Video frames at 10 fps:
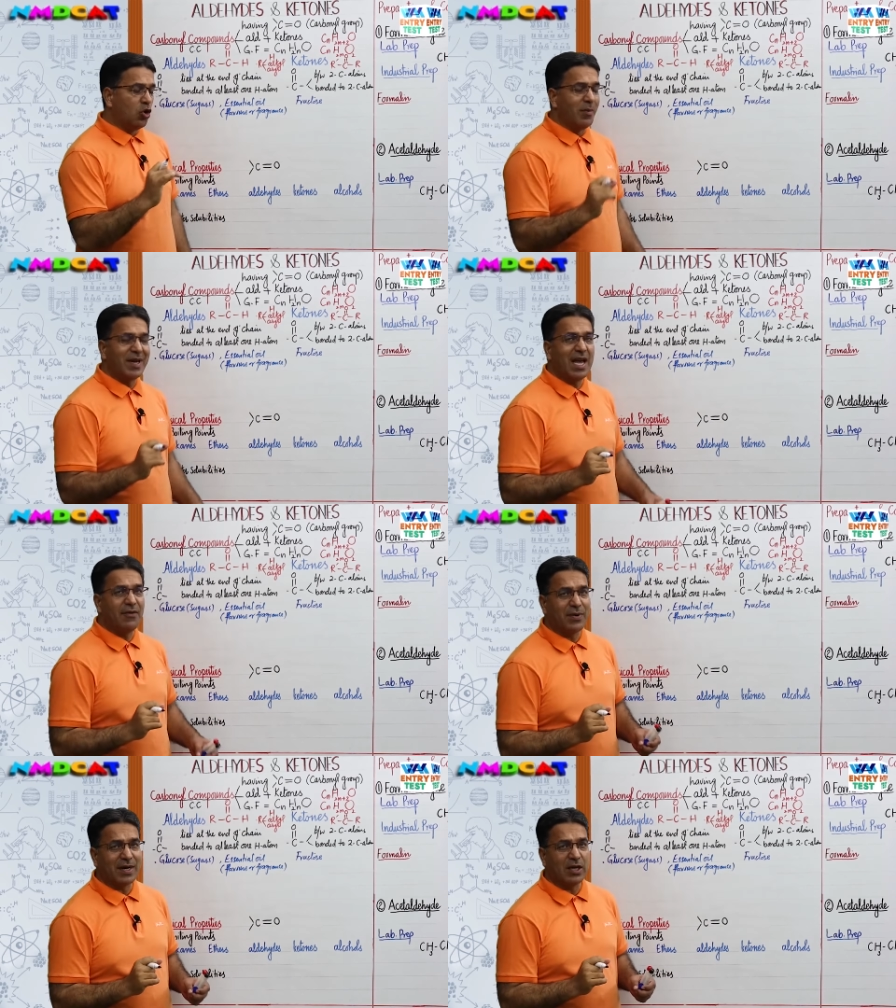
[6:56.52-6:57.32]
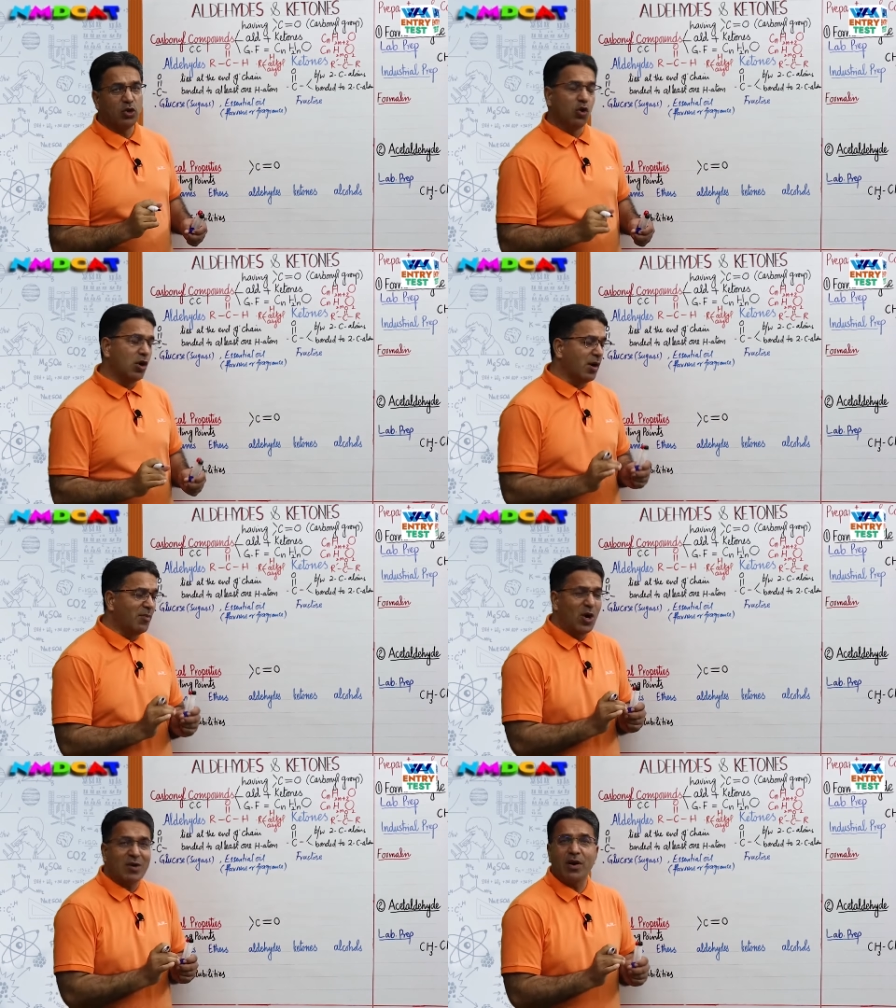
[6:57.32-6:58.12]
दोनों में क्या फर्क है दोनों
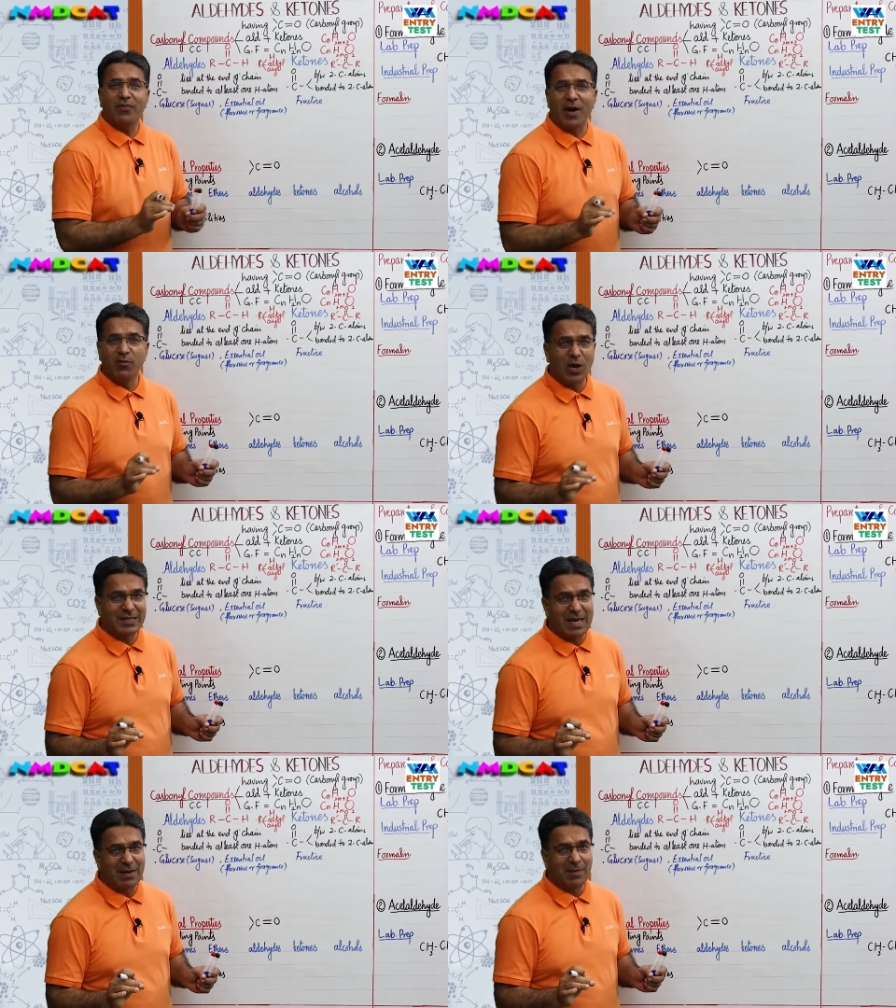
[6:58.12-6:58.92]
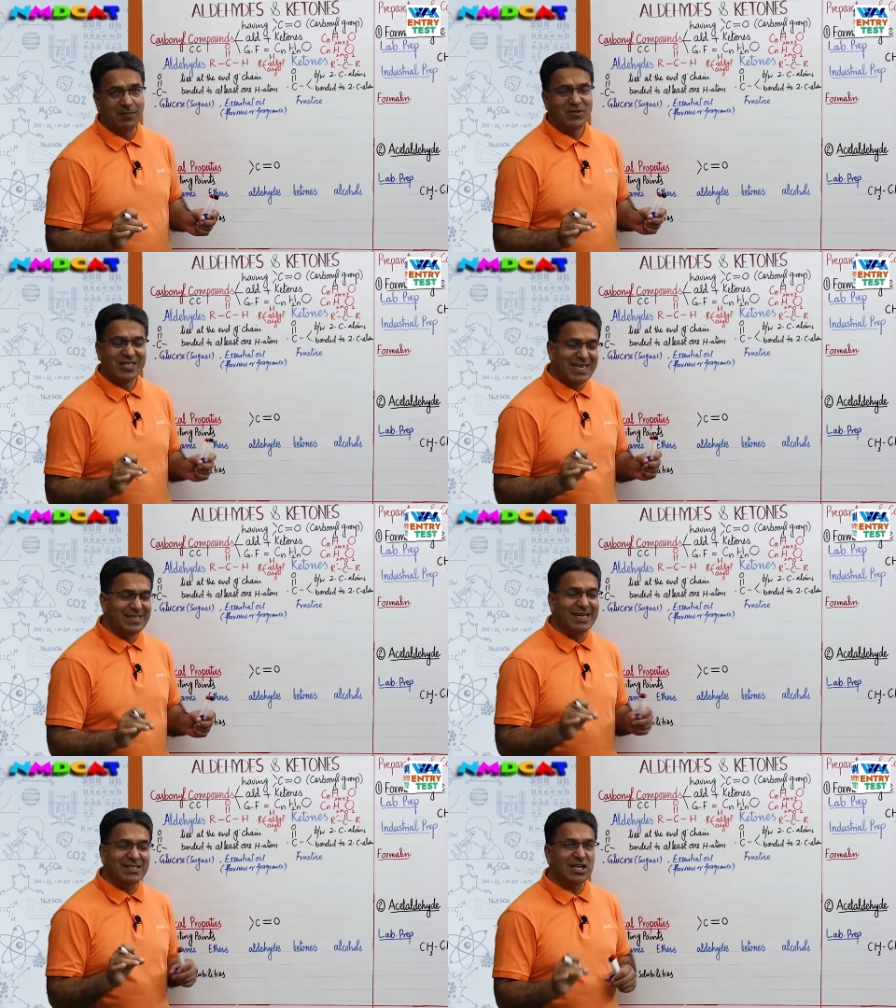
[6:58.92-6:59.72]
का मोलिकुलर फार्मूला सेम
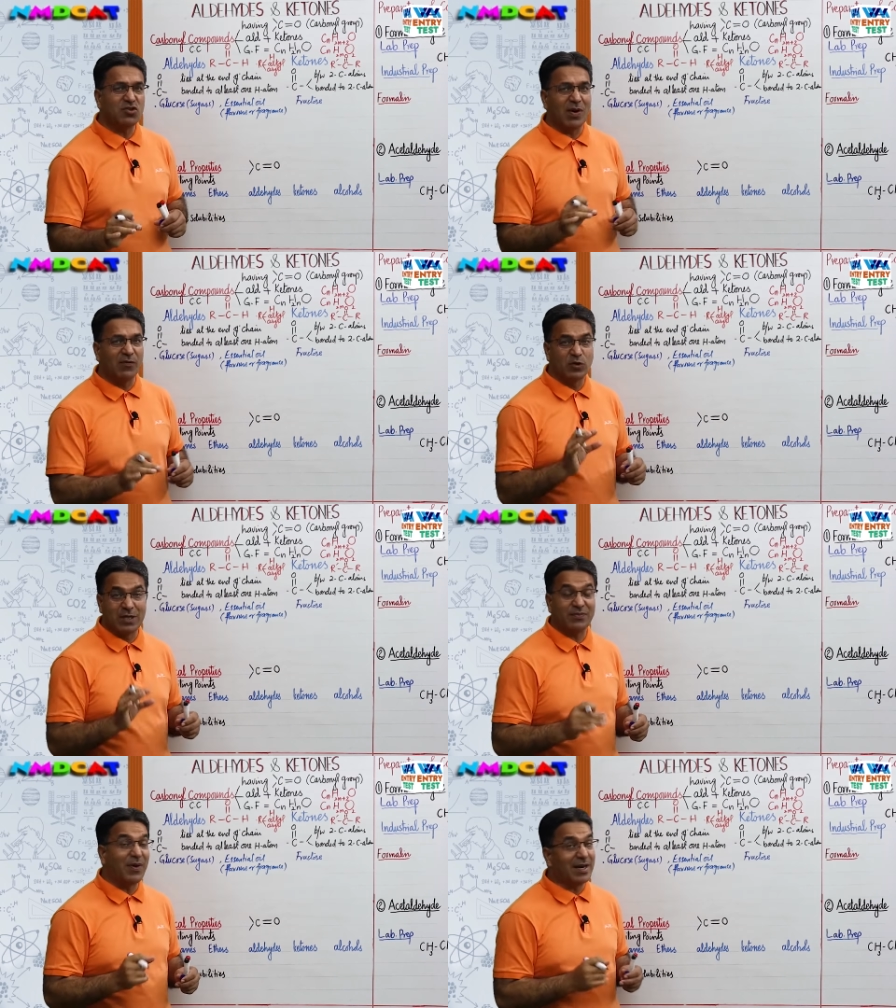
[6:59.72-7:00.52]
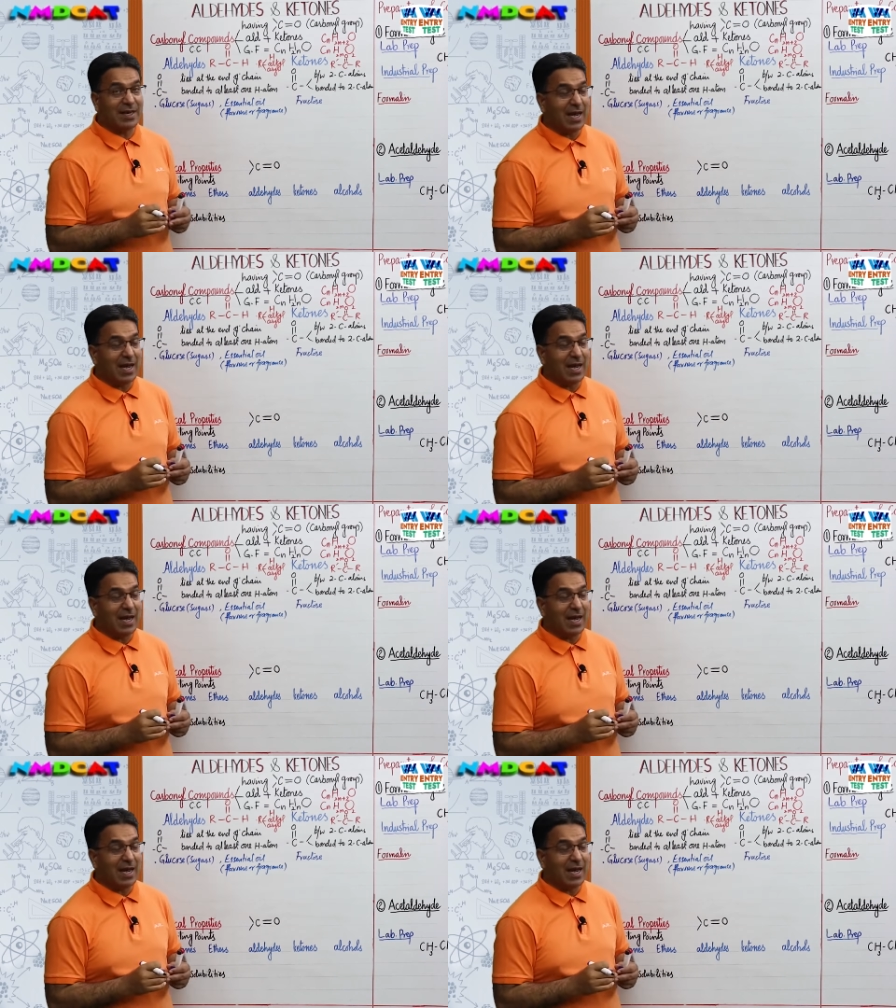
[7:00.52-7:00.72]
सी सिक्स एच ट्वेल्व ओ सिक्स फर्क